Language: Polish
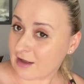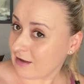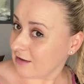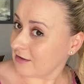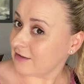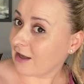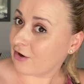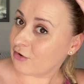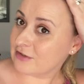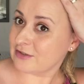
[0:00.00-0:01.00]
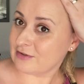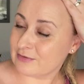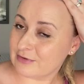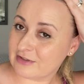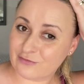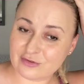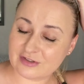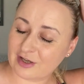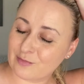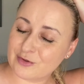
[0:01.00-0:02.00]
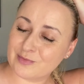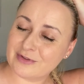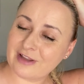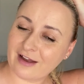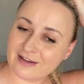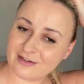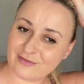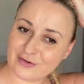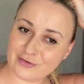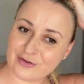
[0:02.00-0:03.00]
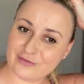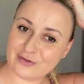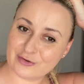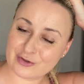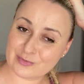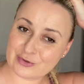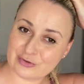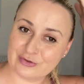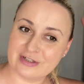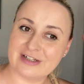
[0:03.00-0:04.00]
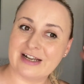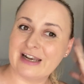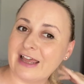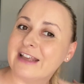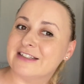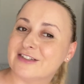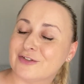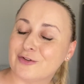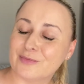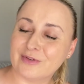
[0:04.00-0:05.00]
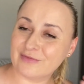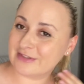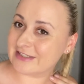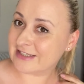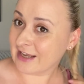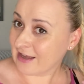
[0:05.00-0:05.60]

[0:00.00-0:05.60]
E, I tak chodzę czasem w tych włosach, bo jest mi tak niewygodnie w tych rozpuszczonych, klei się to do mnie, więc